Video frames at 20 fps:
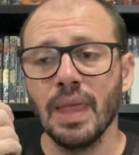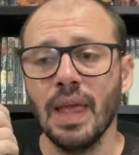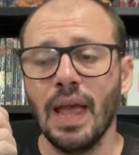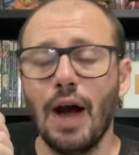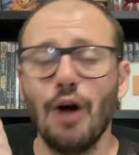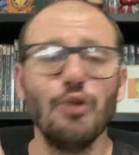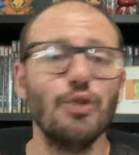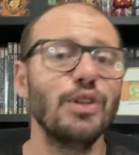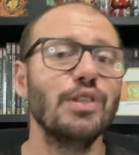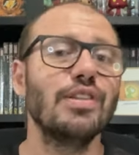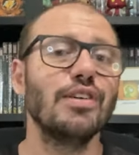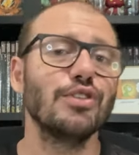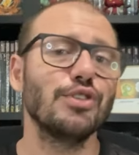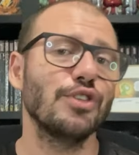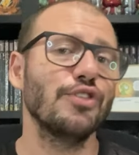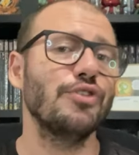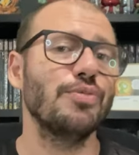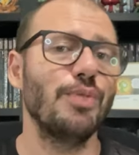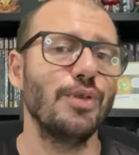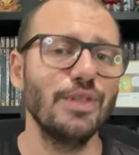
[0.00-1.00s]
alguns
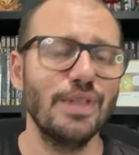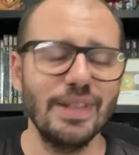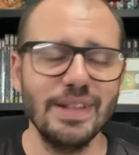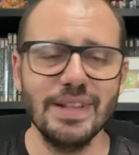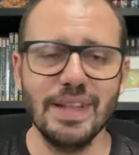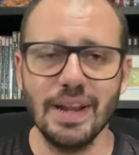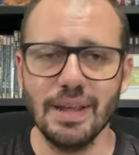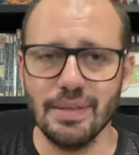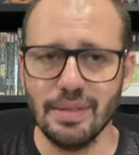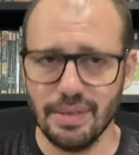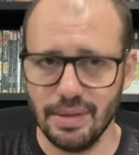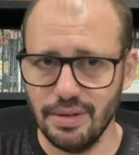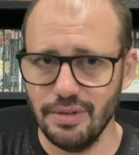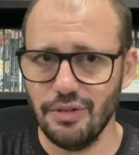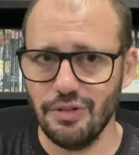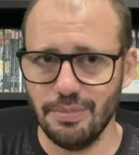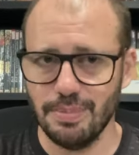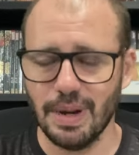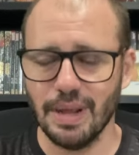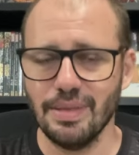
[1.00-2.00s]
outros pontos
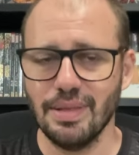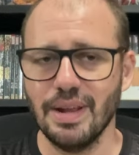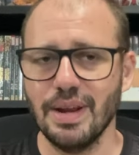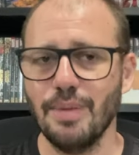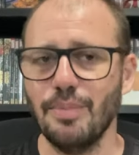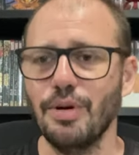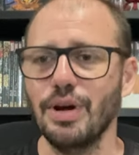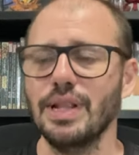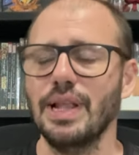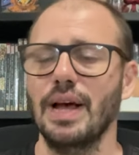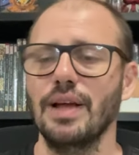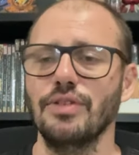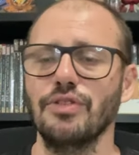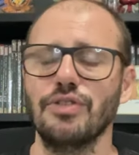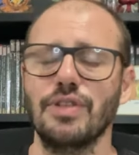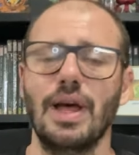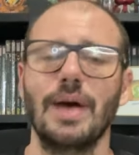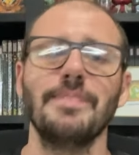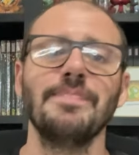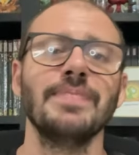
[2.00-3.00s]
interessantes para serem
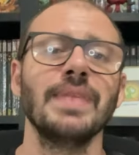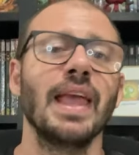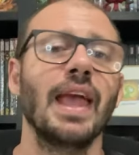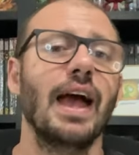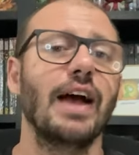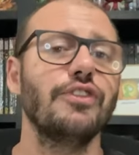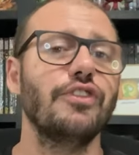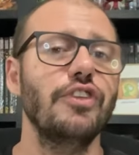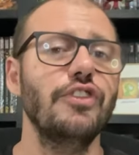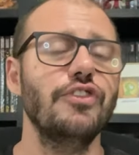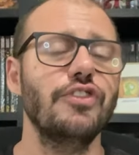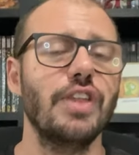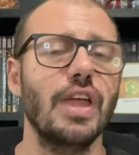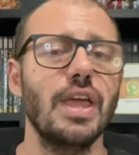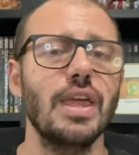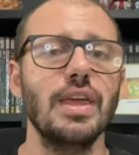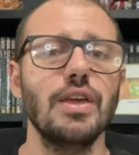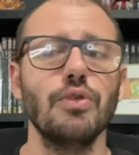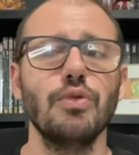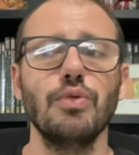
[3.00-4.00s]
abordados, tá? A gente
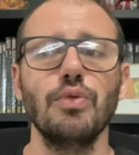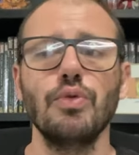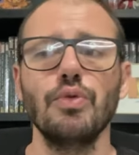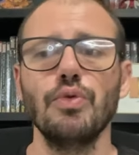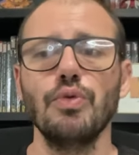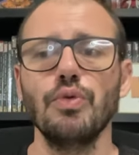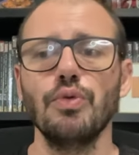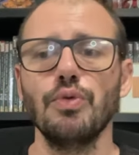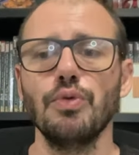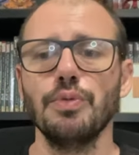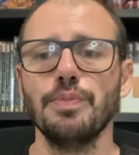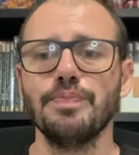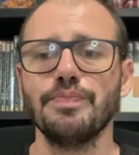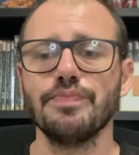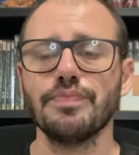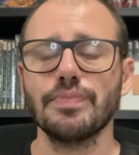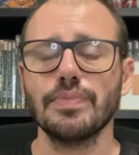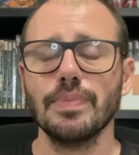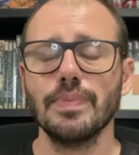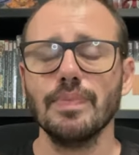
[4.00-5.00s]
tem o
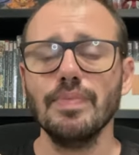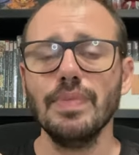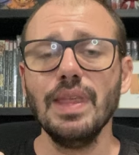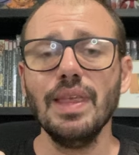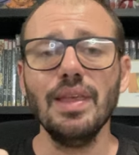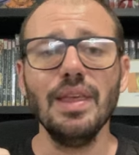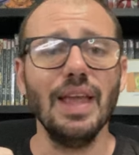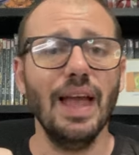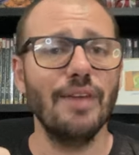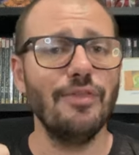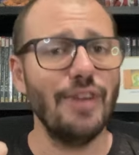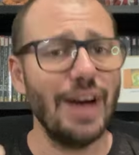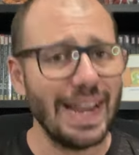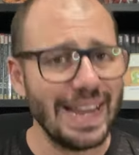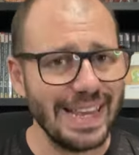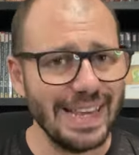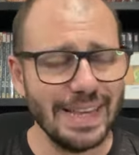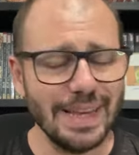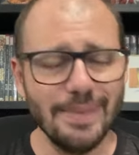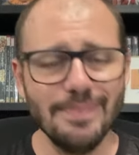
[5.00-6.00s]
a
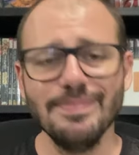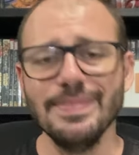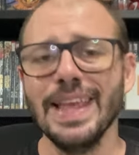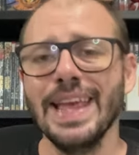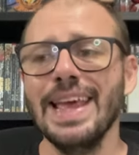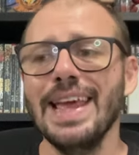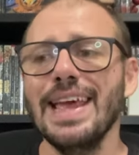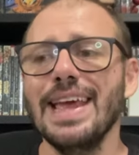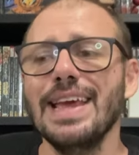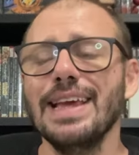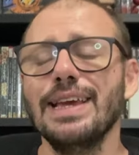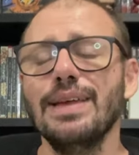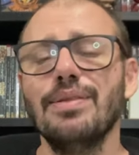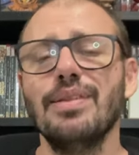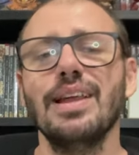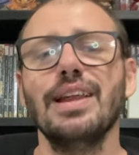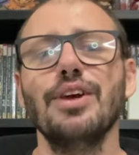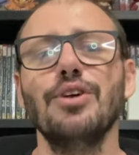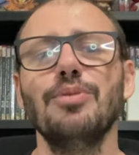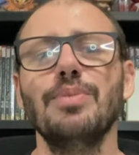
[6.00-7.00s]
varinha, que
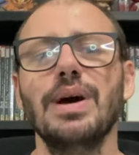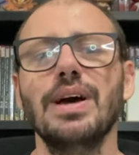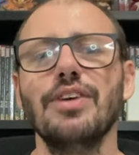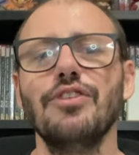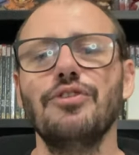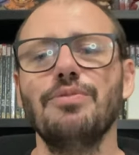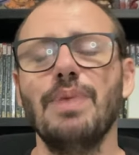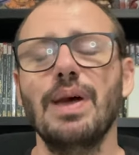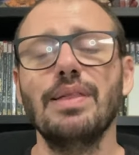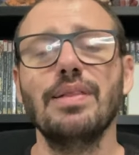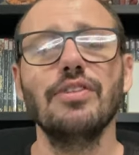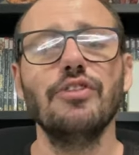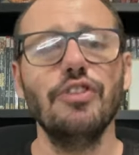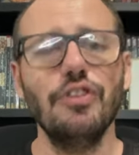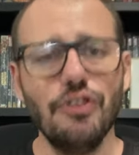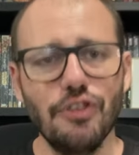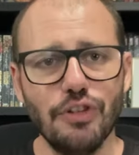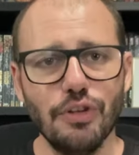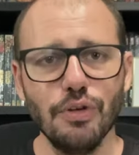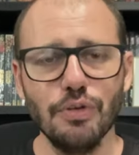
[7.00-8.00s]
seria uma espécie de
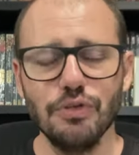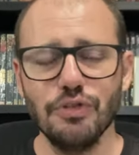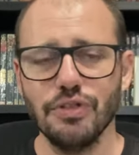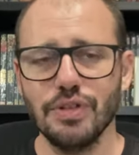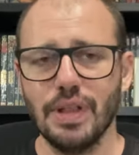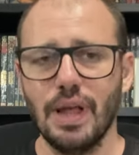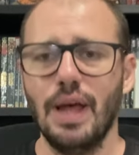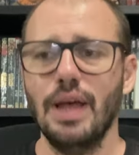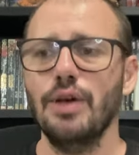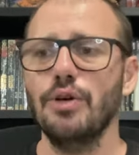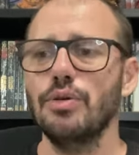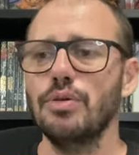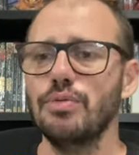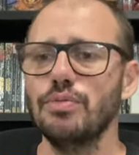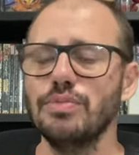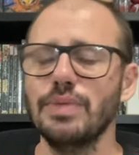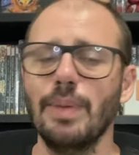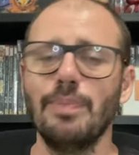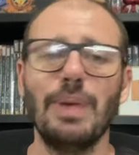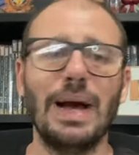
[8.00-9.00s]
shield, tá? É
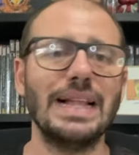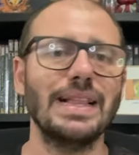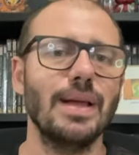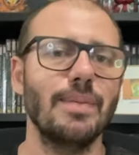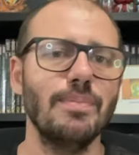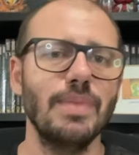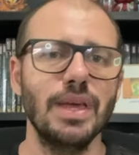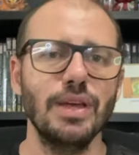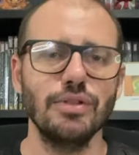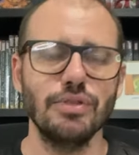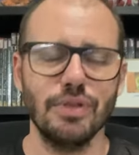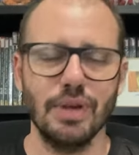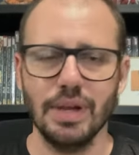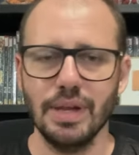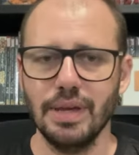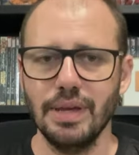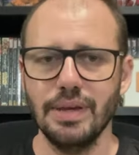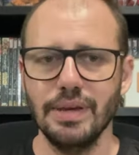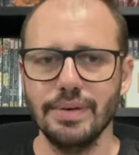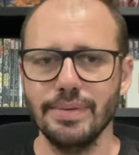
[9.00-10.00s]
um departamento
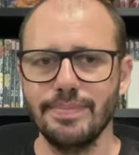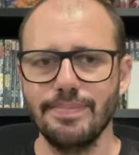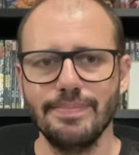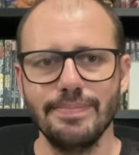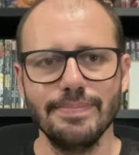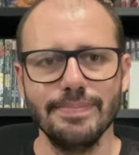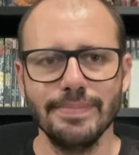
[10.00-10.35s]
ali